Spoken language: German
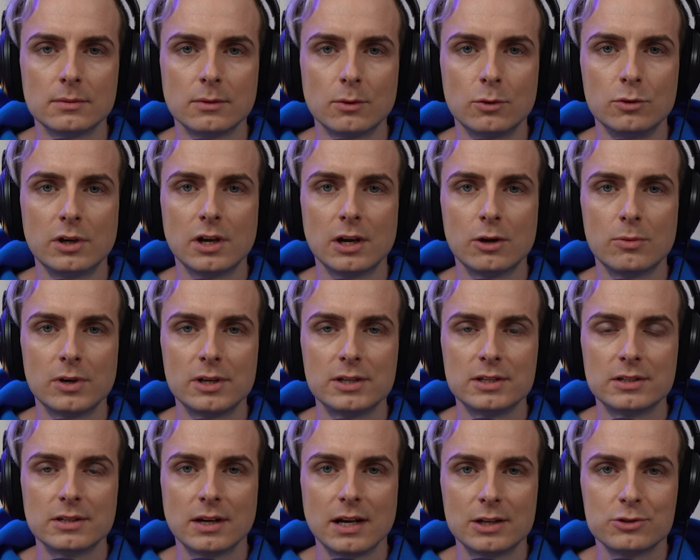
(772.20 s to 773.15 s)

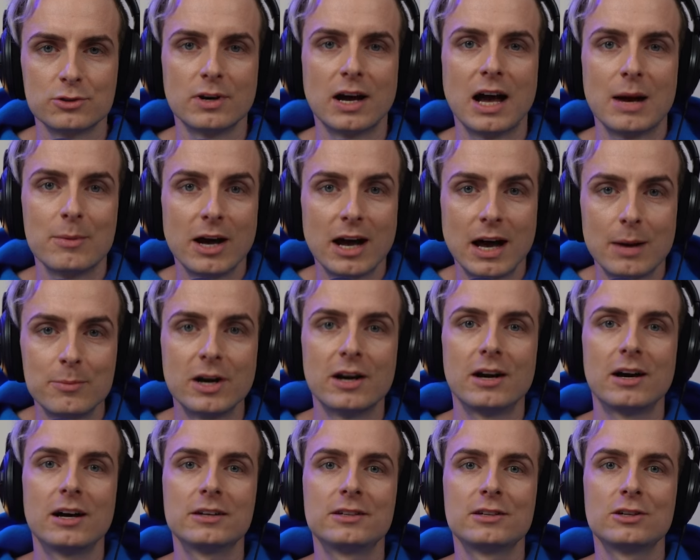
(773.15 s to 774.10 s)
Unglaublich. Also ha
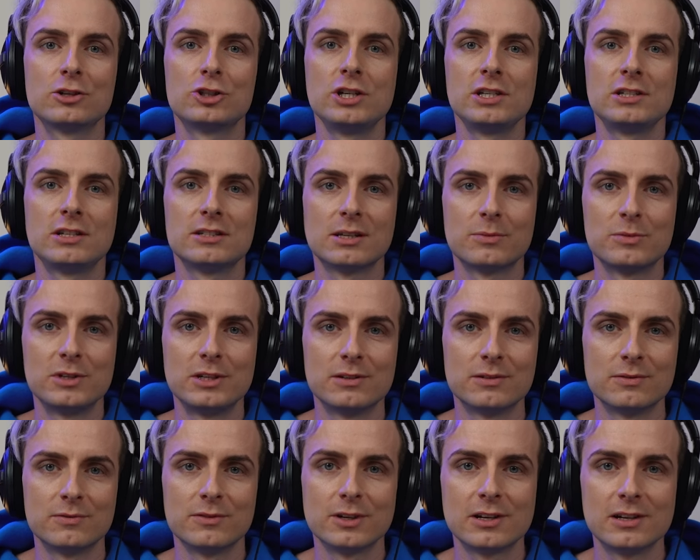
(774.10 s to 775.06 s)
hammerharte Geschichte,
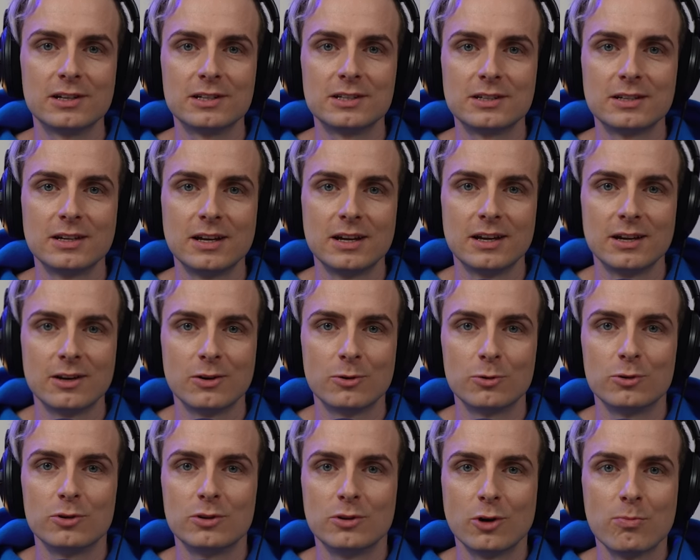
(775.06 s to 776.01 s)
Sabine, wirklich.
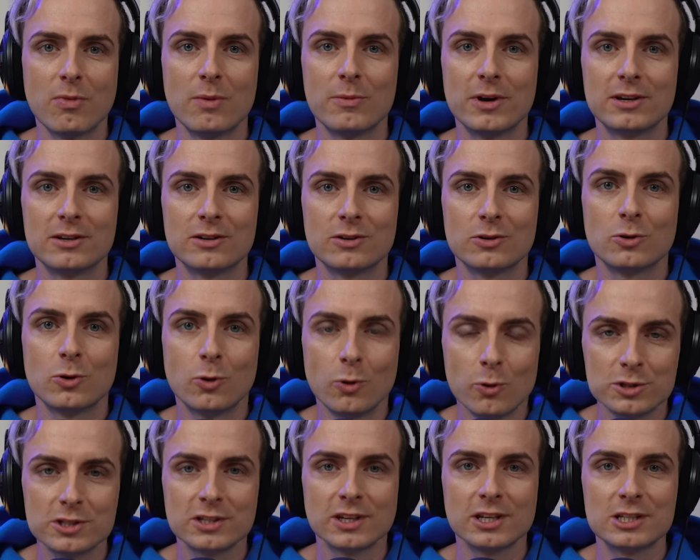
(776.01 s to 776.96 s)
Und nochmal meinen
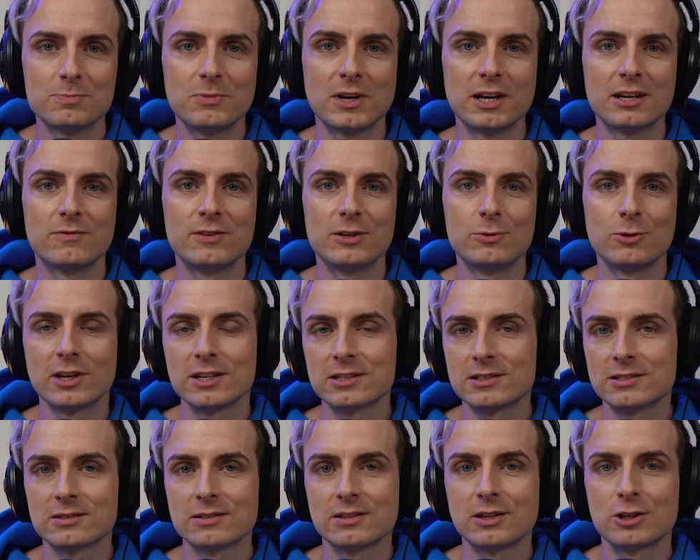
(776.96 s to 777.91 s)
großen Respekt, wie du
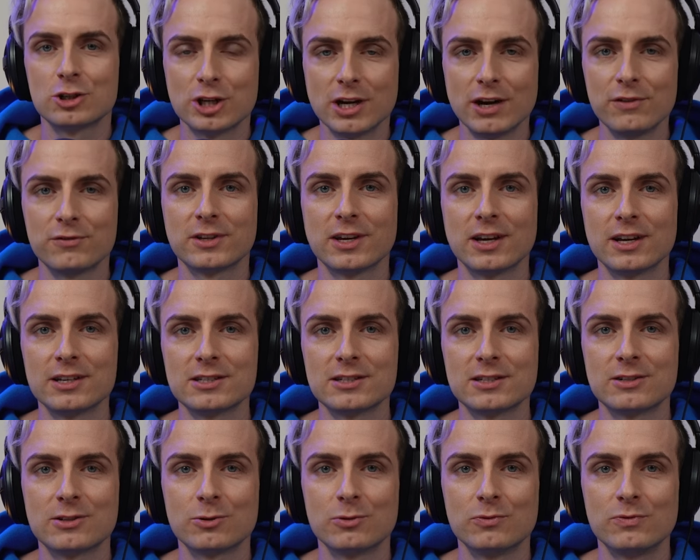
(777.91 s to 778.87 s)
das geschafft
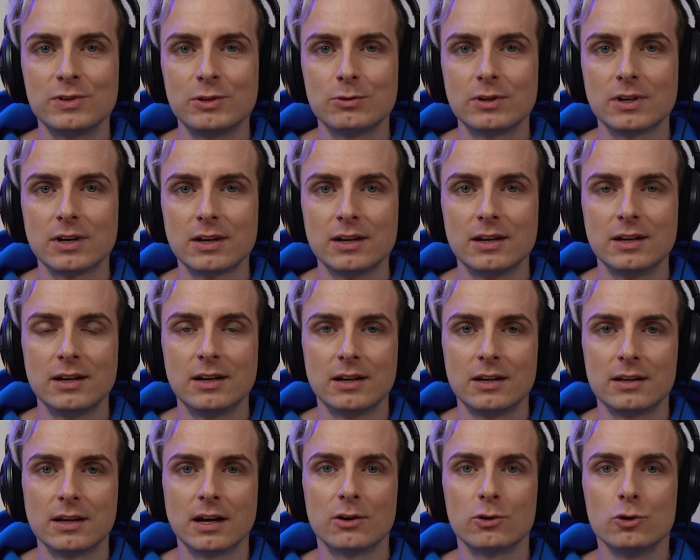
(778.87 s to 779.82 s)
hast und wie du da
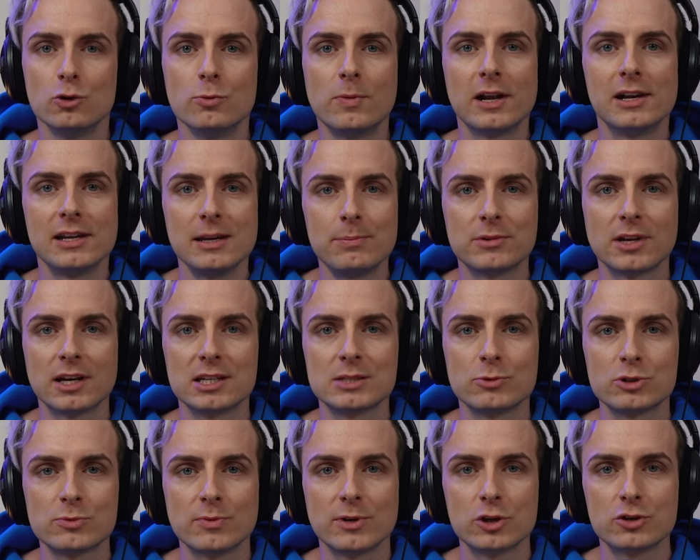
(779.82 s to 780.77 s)
ja überlebt hast,
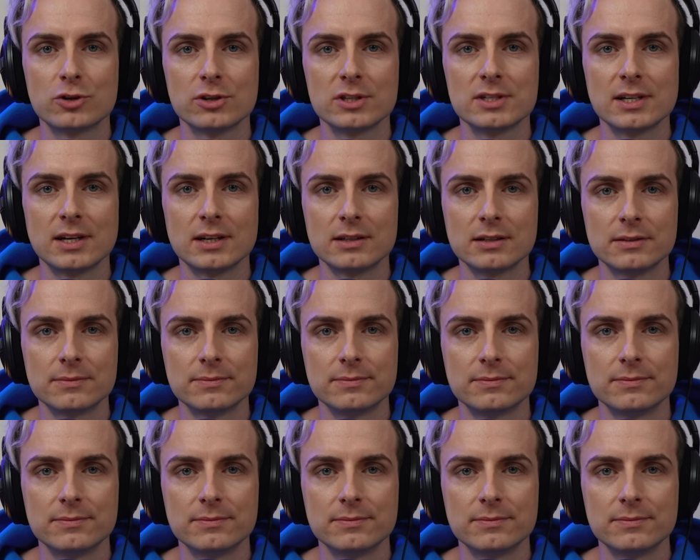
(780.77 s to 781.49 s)
muss man ja schon sagen.